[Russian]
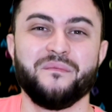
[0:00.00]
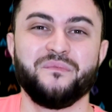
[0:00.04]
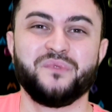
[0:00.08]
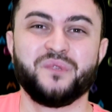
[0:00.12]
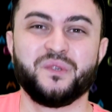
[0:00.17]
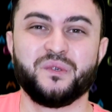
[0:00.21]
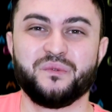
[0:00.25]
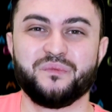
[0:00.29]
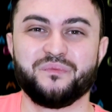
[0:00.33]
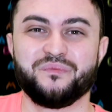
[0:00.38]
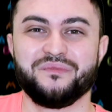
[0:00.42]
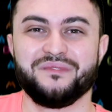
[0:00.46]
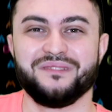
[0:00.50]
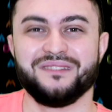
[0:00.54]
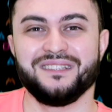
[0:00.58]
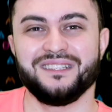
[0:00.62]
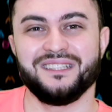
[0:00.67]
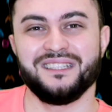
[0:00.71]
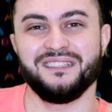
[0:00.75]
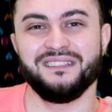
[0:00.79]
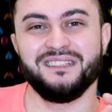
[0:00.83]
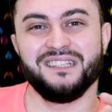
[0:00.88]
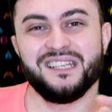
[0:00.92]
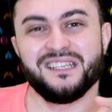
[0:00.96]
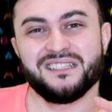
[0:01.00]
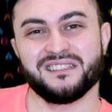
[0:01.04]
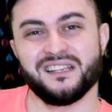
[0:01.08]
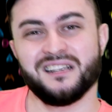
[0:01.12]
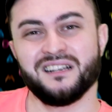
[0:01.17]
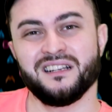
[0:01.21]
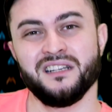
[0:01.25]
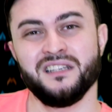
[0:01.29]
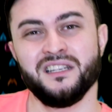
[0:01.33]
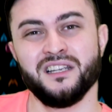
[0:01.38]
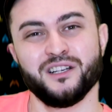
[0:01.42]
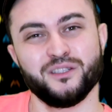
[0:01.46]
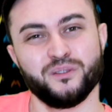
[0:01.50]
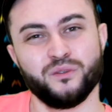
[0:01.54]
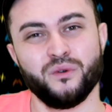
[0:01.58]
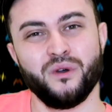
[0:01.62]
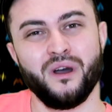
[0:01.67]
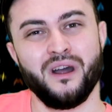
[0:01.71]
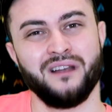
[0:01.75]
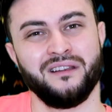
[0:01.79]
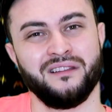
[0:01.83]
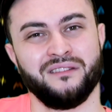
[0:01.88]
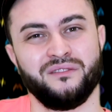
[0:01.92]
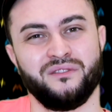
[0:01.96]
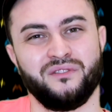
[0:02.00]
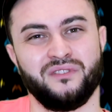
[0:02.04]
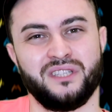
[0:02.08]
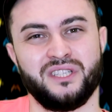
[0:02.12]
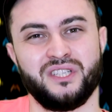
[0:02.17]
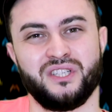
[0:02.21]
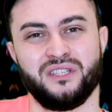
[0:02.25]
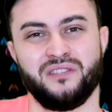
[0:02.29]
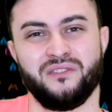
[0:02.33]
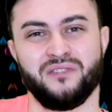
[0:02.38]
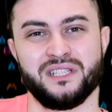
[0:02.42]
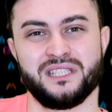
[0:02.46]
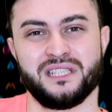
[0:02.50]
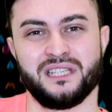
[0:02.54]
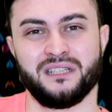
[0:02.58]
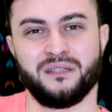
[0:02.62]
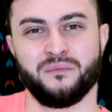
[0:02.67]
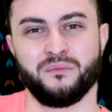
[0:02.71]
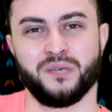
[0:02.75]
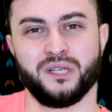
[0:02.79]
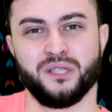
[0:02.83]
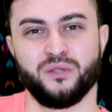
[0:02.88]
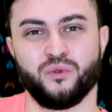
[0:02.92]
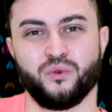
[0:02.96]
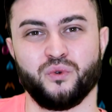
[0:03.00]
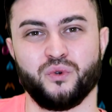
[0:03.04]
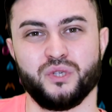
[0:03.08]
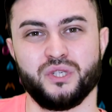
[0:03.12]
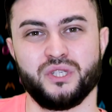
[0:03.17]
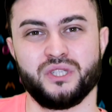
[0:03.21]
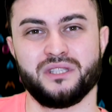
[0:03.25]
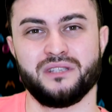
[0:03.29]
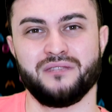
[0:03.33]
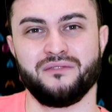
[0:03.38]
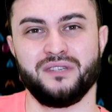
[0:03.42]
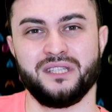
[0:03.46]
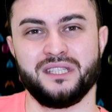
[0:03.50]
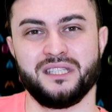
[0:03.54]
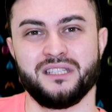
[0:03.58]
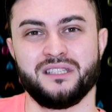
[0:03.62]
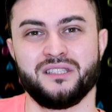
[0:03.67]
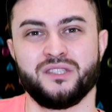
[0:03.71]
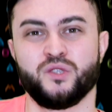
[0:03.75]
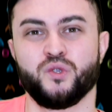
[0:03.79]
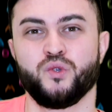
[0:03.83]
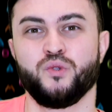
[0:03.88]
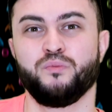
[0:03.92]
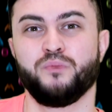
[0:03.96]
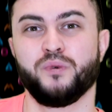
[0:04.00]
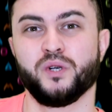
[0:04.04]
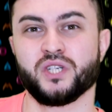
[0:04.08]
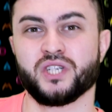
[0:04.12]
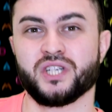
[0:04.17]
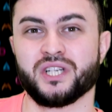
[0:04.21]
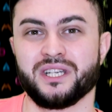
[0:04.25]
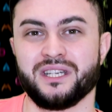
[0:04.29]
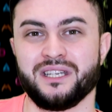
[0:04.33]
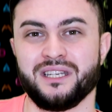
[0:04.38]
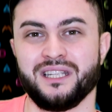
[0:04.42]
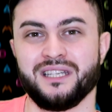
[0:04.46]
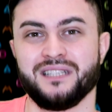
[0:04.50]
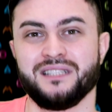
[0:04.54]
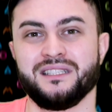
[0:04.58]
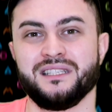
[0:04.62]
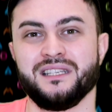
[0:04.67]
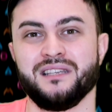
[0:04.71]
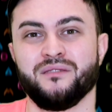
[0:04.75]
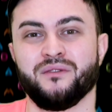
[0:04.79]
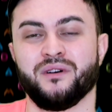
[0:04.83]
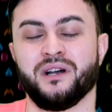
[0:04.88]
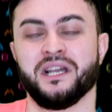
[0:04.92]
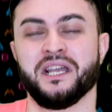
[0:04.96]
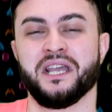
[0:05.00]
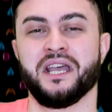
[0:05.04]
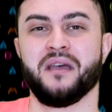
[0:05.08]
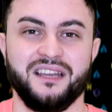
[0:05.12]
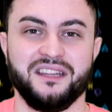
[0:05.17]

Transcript: Ну, не несколько не актуально в 2020 году. Хочется видеть чуть больше креатива.